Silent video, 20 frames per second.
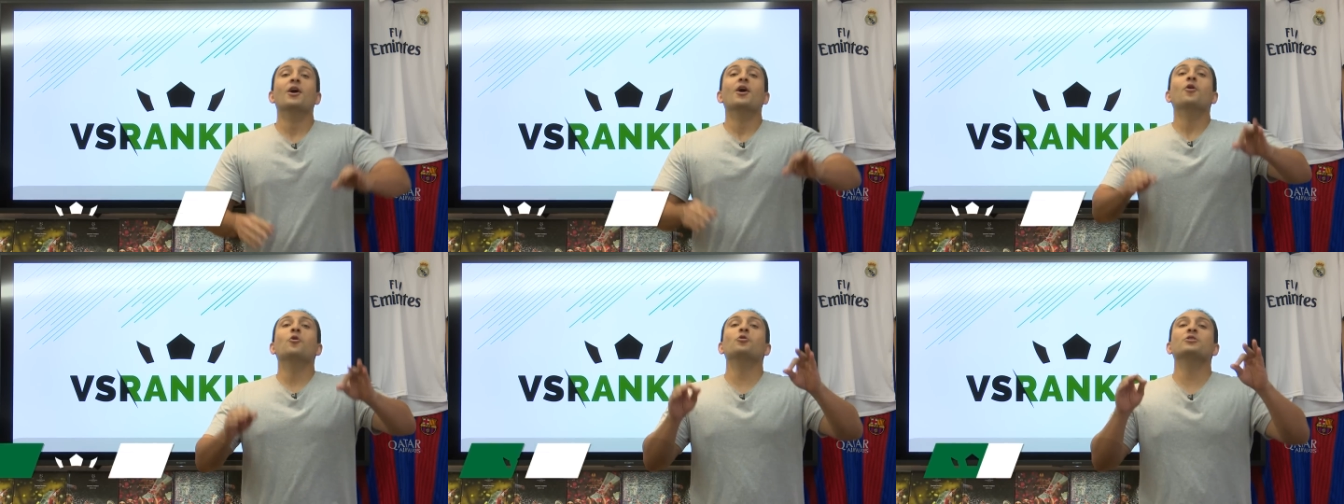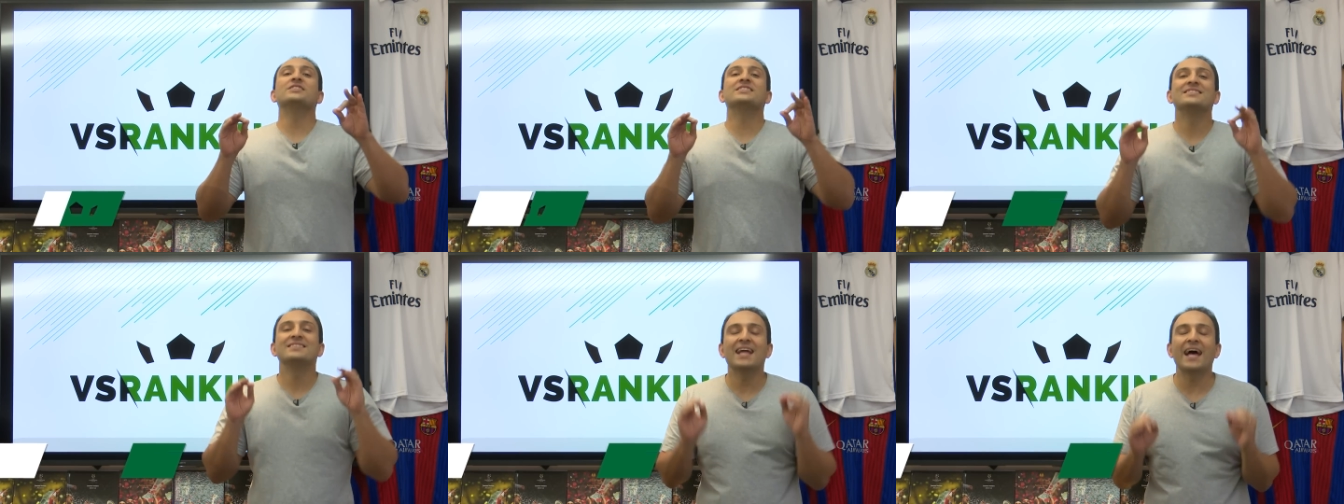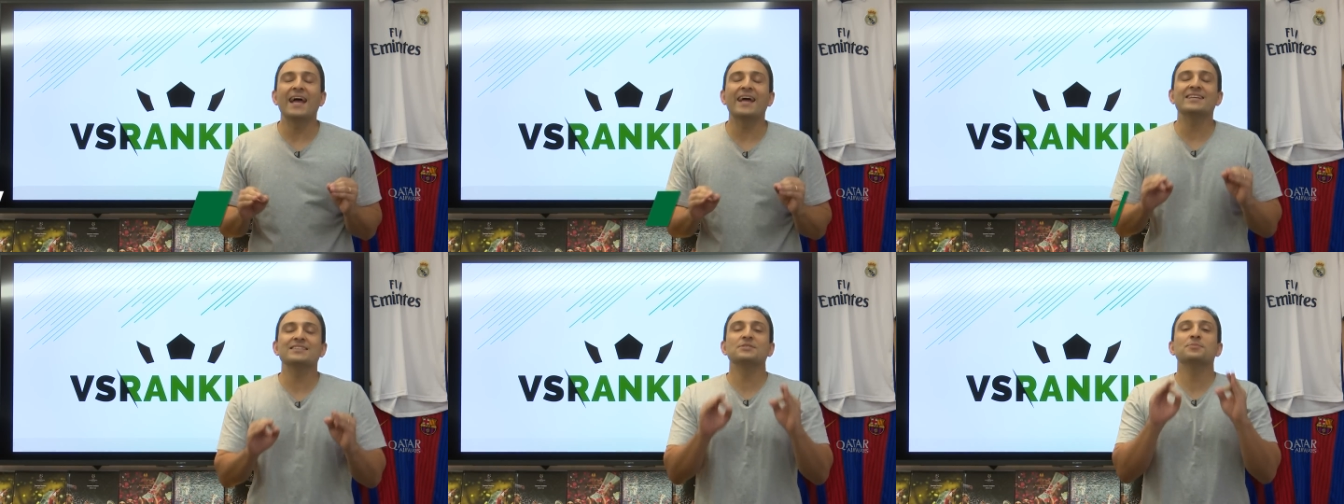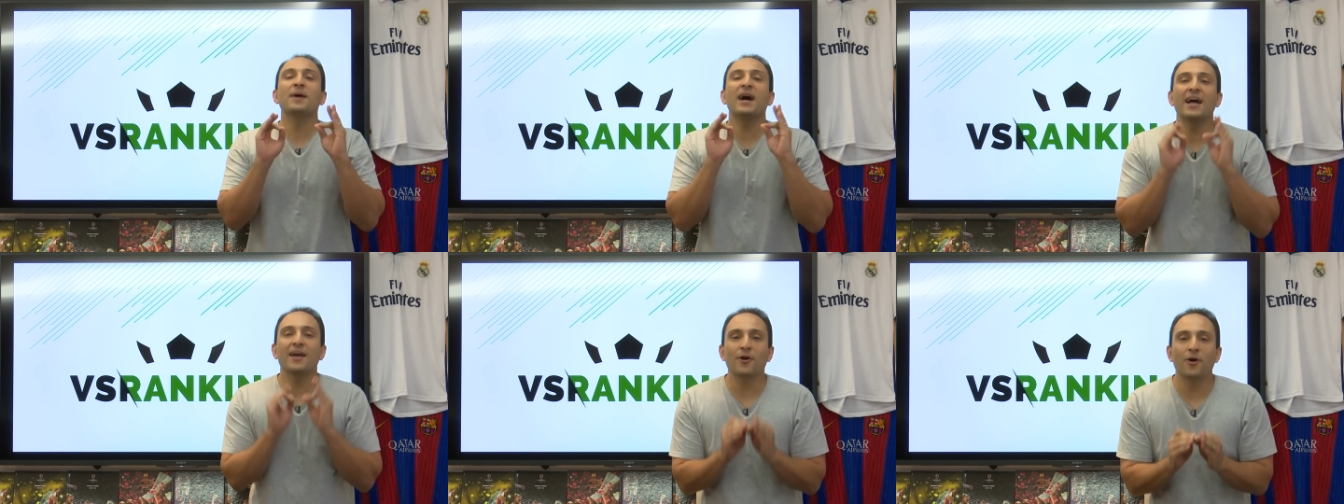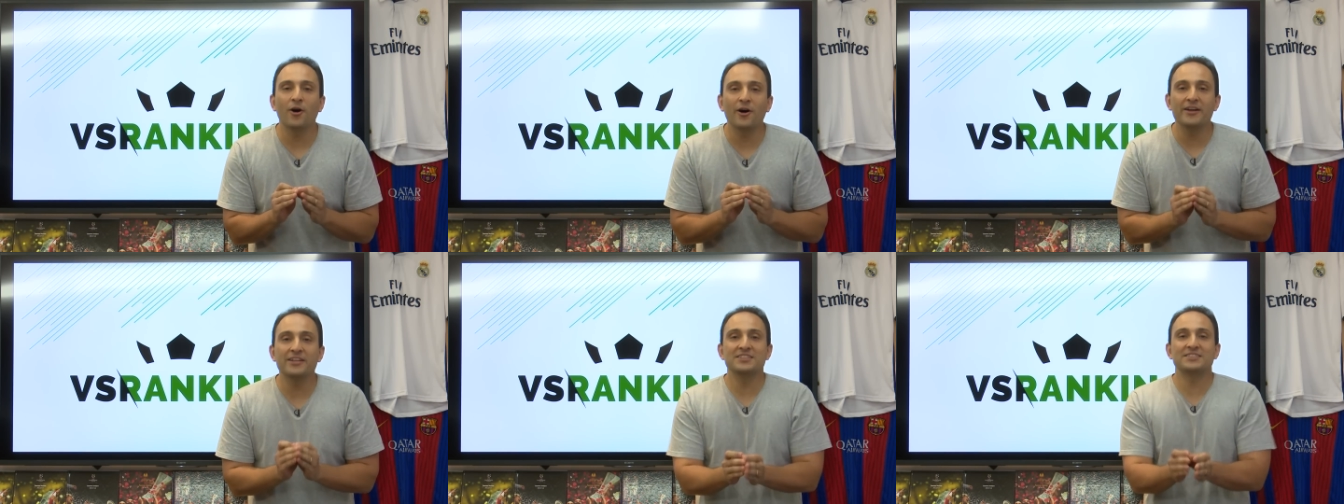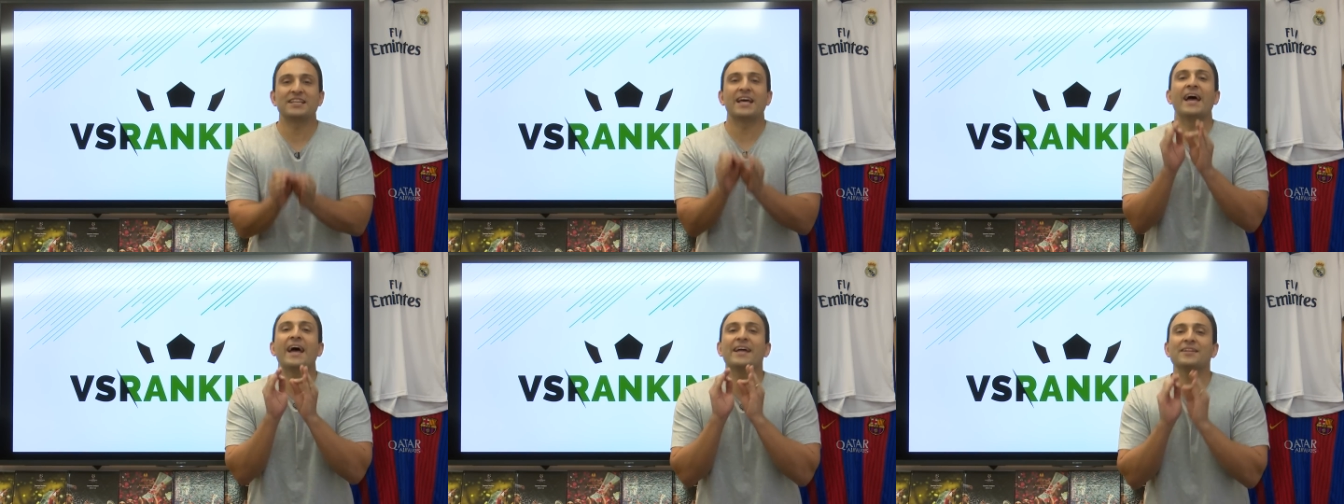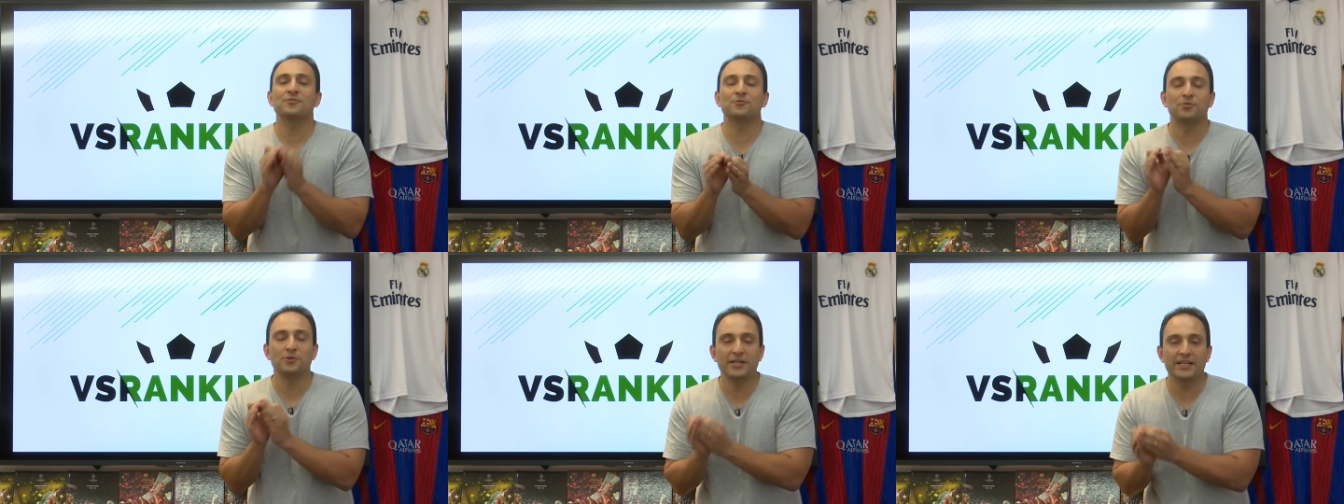os 10 maiores
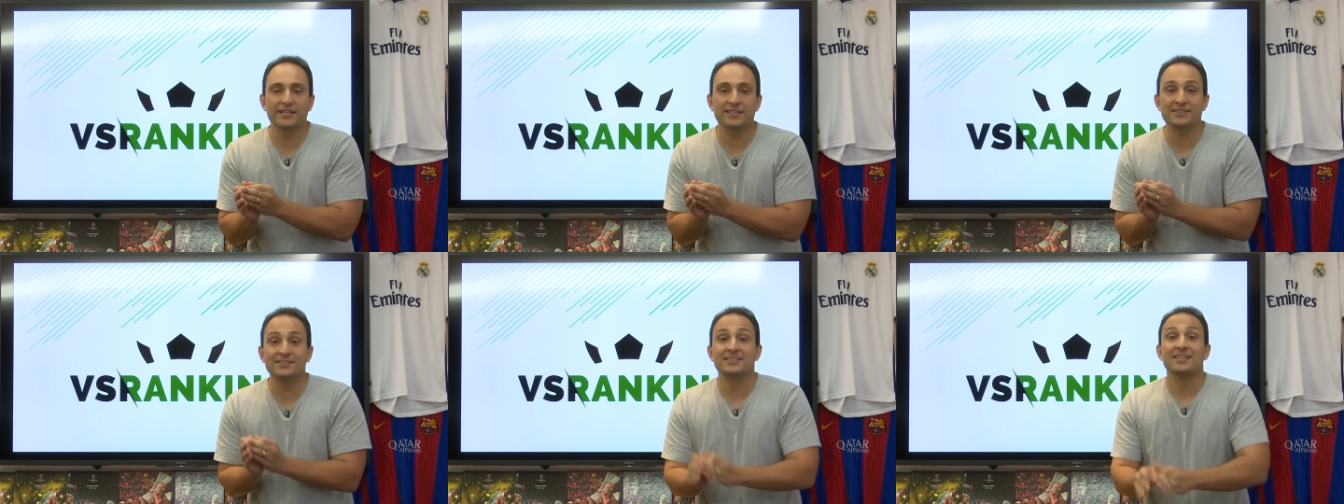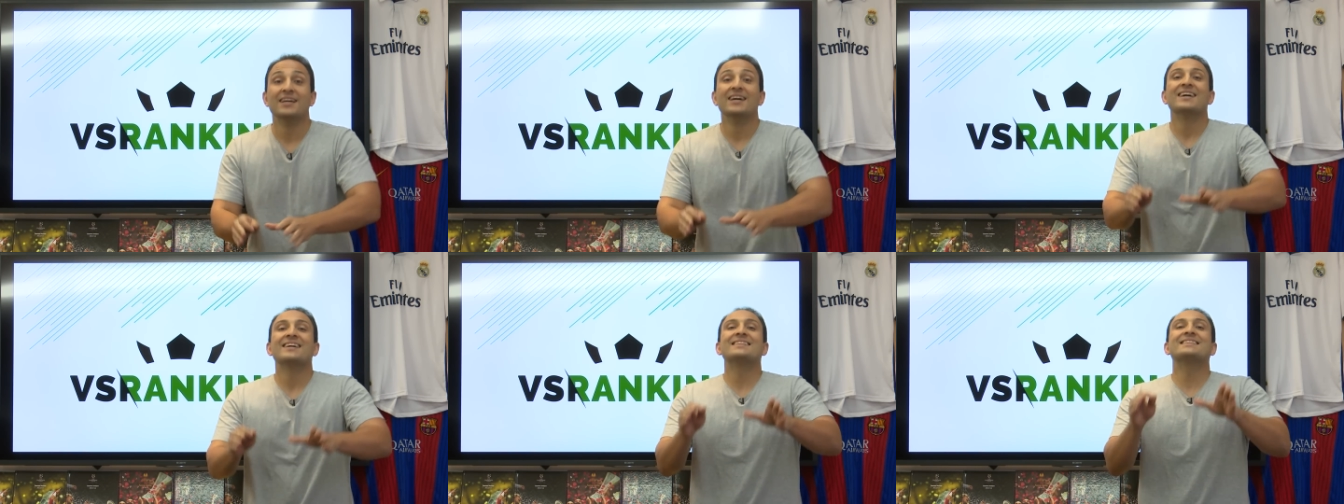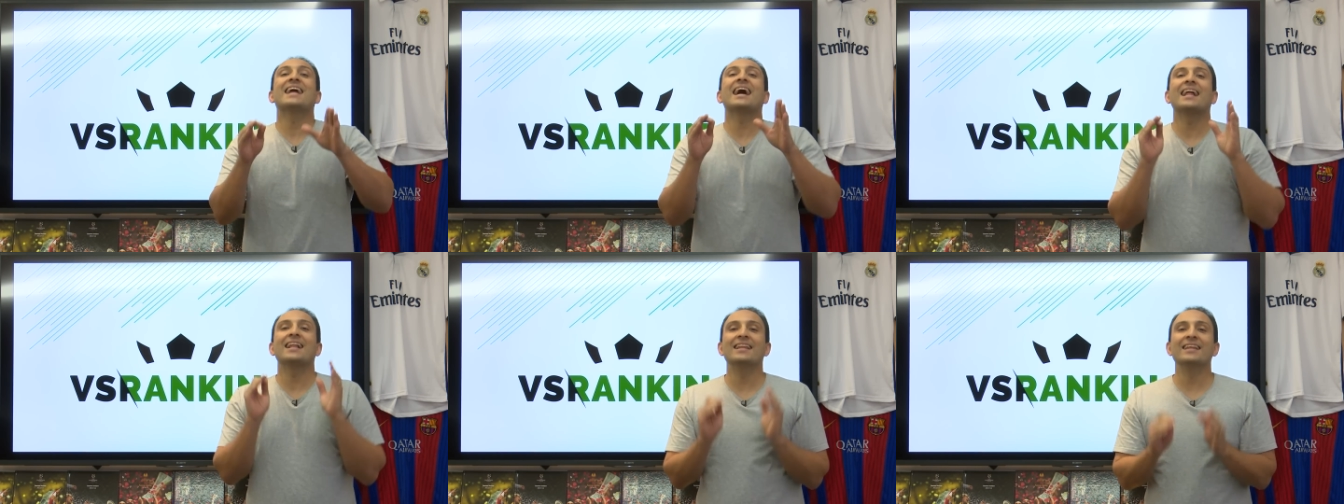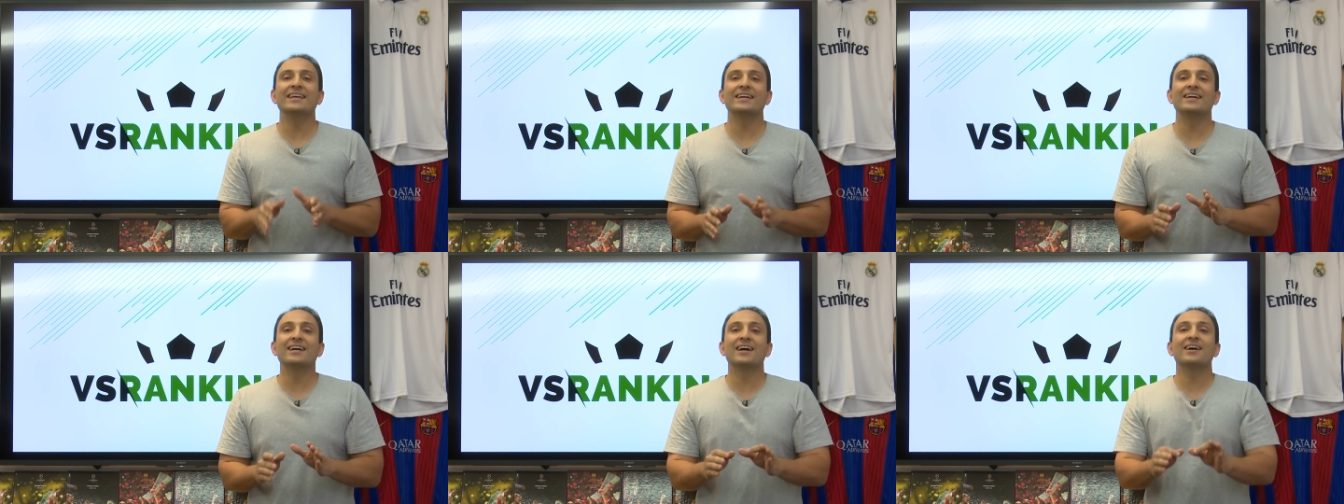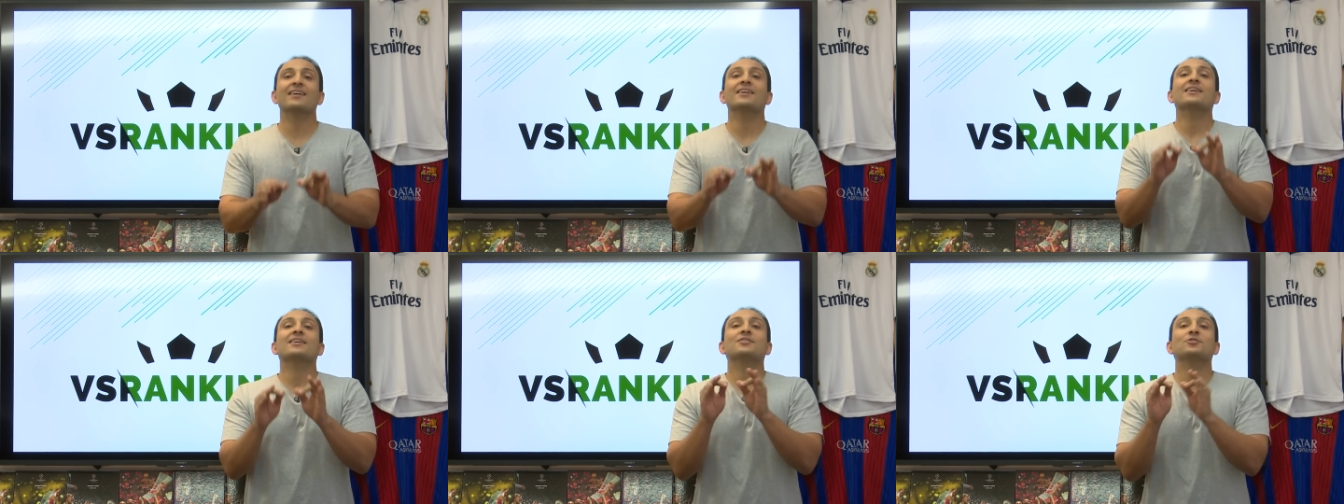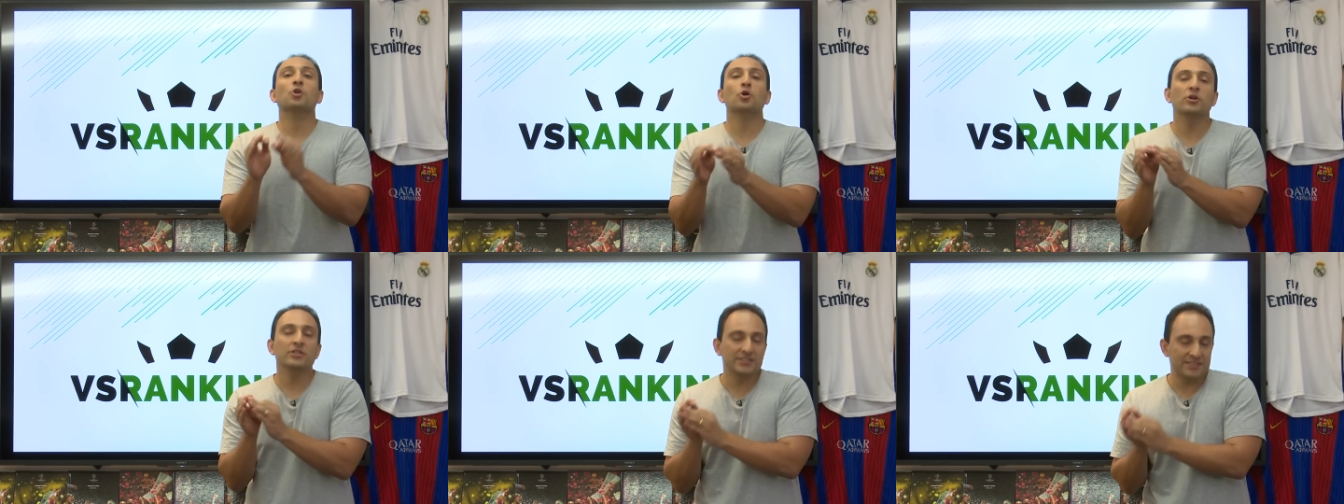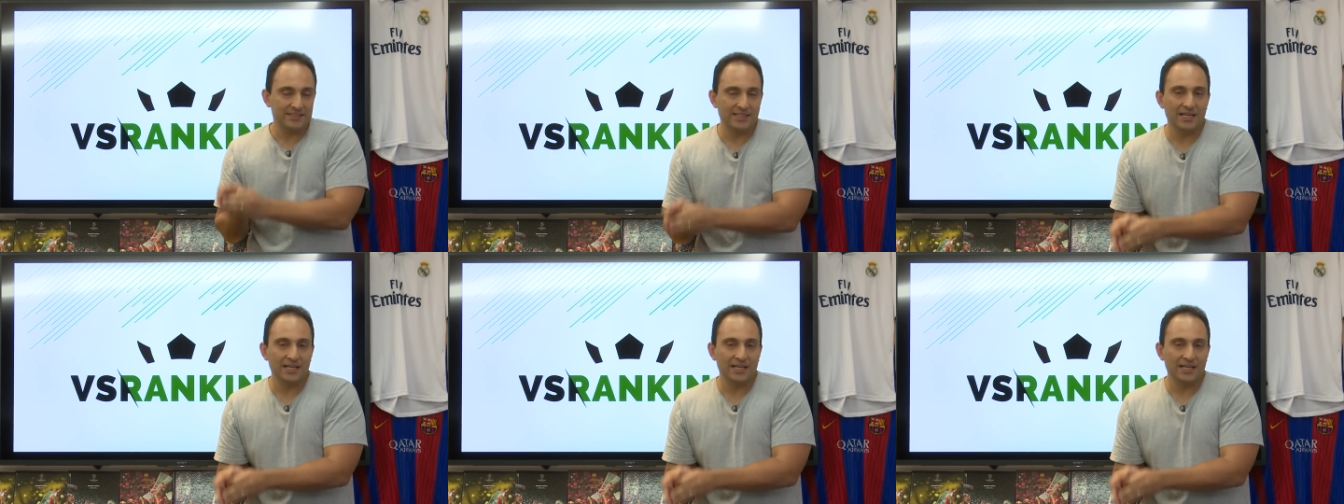hat-tricks da Liga dos